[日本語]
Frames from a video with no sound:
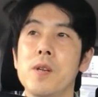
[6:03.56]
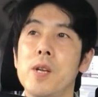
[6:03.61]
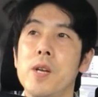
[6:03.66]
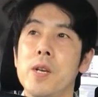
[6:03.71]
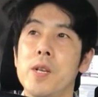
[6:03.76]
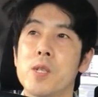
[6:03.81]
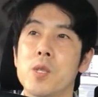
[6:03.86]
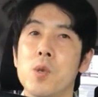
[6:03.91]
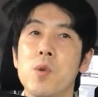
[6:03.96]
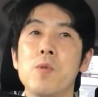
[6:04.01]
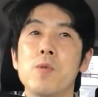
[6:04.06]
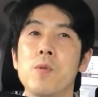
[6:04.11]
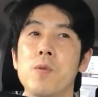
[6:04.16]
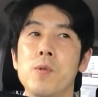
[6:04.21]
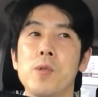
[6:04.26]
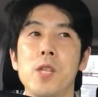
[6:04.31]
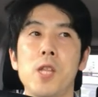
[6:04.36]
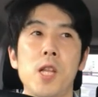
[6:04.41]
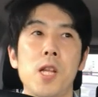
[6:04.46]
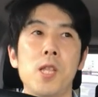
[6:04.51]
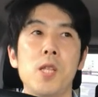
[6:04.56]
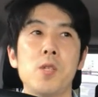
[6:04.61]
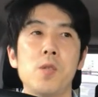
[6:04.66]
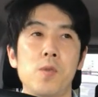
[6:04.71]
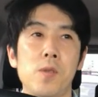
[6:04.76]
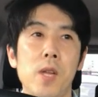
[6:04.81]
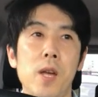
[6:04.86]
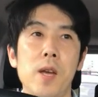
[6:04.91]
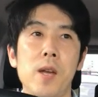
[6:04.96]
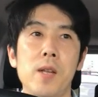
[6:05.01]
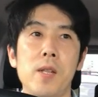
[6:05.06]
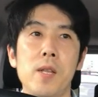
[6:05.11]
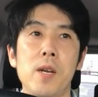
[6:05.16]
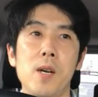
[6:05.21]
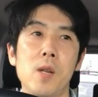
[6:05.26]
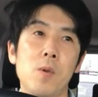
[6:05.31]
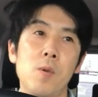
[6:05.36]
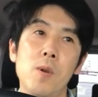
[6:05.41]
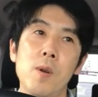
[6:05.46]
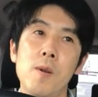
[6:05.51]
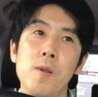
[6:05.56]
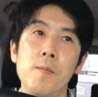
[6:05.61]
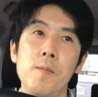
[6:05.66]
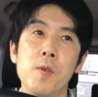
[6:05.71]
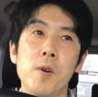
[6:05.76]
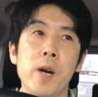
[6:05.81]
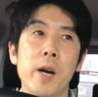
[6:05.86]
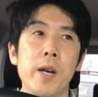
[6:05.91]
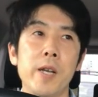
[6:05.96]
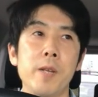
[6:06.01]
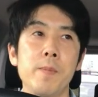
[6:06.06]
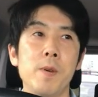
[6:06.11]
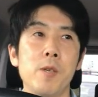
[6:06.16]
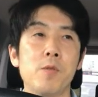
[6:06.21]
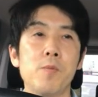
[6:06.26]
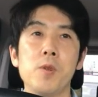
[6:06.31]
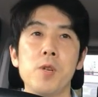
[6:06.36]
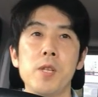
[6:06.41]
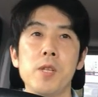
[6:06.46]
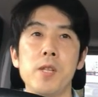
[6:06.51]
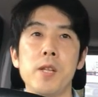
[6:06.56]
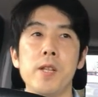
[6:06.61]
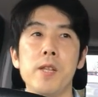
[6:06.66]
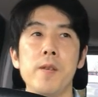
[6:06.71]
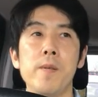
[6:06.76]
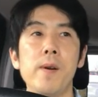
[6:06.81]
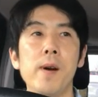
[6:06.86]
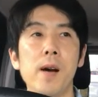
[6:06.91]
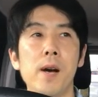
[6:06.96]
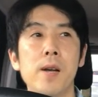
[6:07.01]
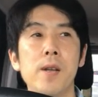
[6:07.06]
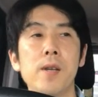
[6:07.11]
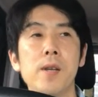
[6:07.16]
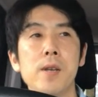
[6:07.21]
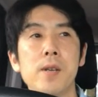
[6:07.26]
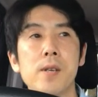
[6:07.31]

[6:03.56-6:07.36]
えー、すごく混んでたんですよねだからこれはもう帰りまともに行ったんでは